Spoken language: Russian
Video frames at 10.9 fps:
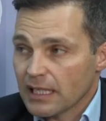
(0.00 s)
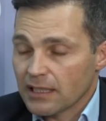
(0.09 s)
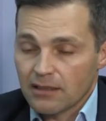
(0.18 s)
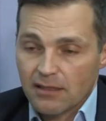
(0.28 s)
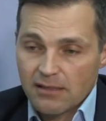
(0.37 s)

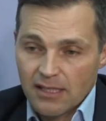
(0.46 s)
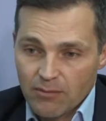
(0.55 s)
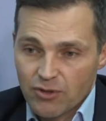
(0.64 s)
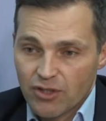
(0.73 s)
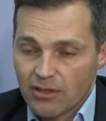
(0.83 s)
какие-то
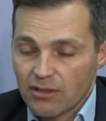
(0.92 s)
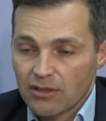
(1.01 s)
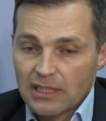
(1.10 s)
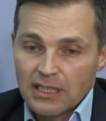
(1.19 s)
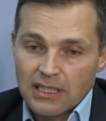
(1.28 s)
сообщения –
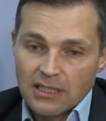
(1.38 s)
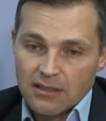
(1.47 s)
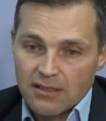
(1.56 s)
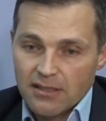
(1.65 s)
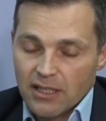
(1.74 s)

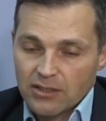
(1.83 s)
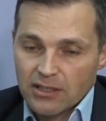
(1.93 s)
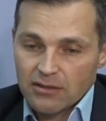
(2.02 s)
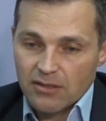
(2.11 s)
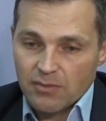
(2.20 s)
нести
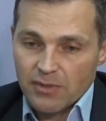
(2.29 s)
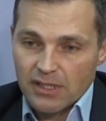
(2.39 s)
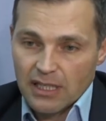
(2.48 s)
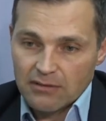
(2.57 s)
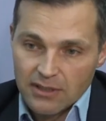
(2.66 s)
какие-то
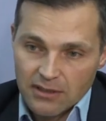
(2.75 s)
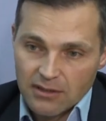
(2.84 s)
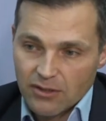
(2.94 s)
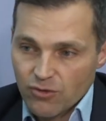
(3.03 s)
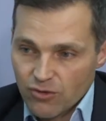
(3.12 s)

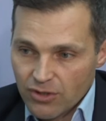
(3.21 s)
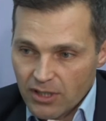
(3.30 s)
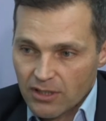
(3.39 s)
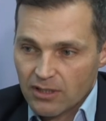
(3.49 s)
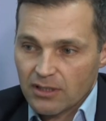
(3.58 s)
смысловые
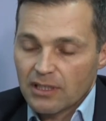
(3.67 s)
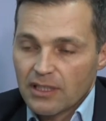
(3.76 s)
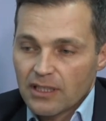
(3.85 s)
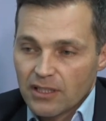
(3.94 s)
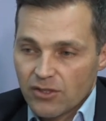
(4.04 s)
рассуждения.
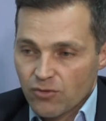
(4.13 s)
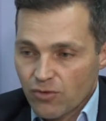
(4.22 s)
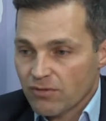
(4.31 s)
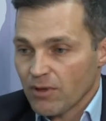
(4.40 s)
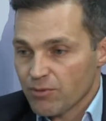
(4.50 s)

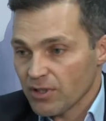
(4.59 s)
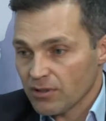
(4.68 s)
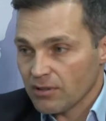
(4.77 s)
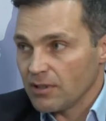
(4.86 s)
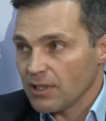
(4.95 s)
Искусство вообще
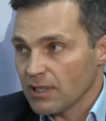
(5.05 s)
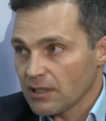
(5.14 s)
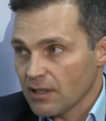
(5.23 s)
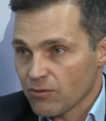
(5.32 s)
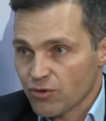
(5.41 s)
это для
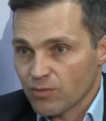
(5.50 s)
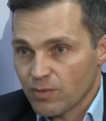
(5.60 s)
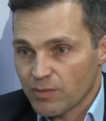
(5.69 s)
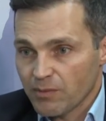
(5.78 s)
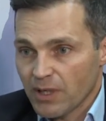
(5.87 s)
того,
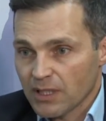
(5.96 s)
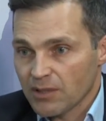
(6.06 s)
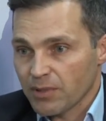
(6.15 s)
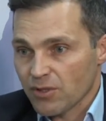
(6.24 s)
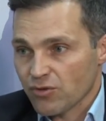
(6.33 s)
чтобы мы могли
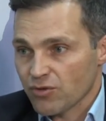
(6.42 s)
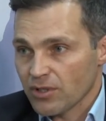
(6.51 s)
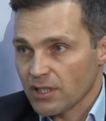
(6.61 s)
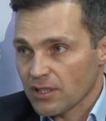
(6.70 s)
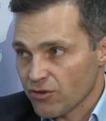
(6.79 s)

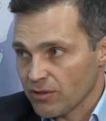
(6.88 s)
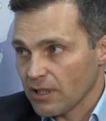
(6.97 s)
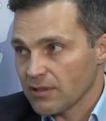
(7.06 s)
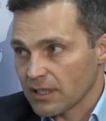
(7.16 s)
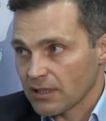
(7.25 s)
порассуждать о
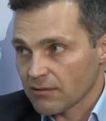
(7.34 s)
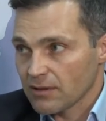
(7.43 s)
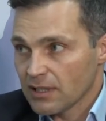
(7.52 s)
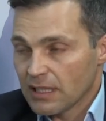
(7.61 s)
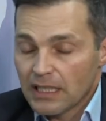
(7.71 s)
человеке.
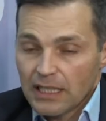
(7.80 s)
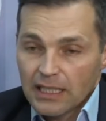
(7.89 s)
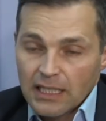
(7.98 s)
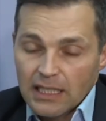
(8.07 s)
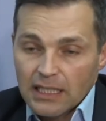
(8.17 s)

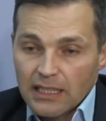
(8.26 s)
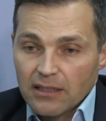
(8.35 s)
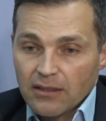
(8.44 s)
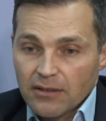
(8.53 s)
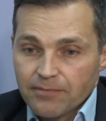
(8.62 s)

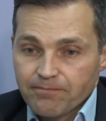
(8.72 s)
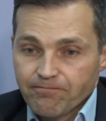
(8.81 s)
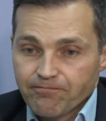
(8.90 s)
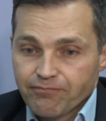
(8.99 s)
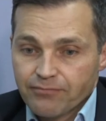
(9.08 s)
И
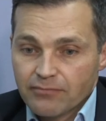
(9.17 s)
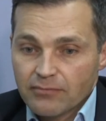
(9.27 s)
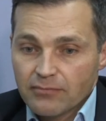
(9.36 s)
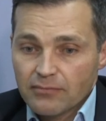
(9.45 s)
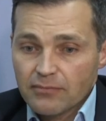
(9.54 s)

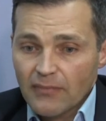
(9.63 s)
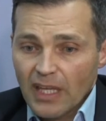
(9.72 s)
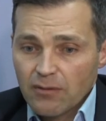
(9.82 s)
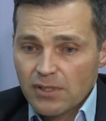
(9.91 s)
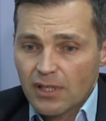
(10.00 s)

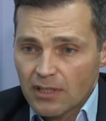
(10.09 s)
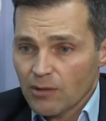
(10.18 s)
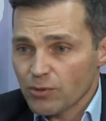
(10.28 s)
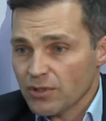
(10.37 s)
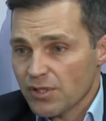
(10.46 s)
стали
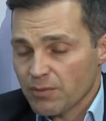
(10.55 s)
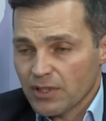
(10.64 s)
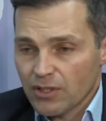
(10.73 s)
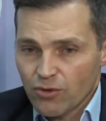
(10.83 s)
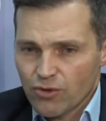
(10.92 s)
работать с
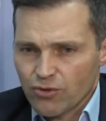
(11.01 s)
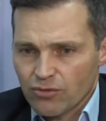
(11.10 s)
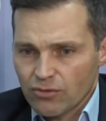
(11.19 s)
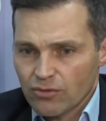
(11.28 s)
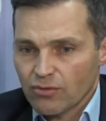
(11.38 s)

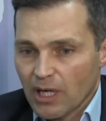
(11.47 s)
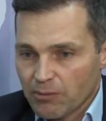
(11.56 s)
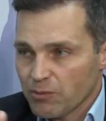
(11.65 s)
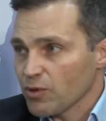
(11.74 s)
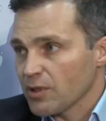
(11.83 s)
молодежью, ну, как
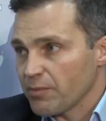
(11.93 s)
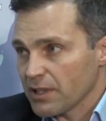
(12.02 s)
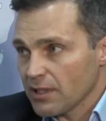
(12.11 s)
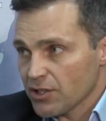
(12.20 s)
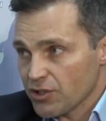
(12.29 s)
бы много
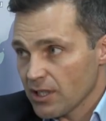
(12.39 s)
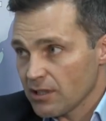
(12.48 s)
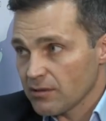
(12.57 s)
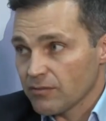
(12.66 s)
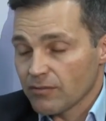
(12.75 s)

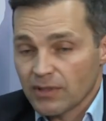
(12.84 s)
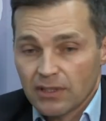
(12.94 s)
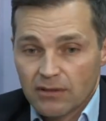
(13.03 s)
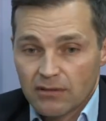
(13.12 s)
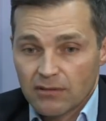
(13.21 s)
приглашали,
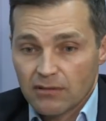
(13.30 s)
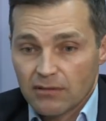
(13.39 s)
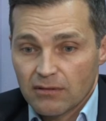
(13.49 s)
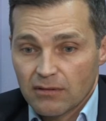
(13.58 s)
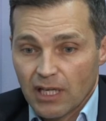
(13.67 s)
и
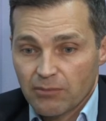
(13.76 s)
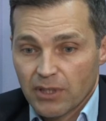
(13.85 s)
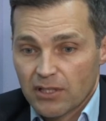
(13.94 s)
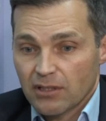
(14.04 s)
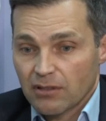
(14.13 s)
как бы
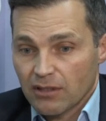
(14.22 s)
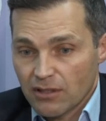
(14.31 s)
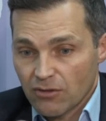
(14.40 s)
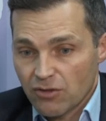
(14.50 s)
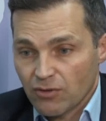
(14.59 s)

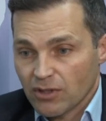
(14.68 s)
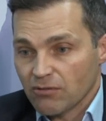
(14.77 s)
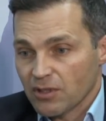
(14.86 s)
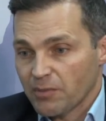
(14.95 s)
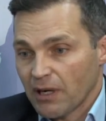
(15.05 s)
родилось вот это
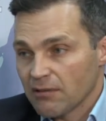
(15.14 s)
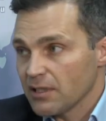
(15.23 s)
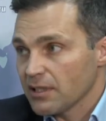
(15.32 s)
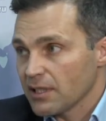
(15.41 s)
вот направление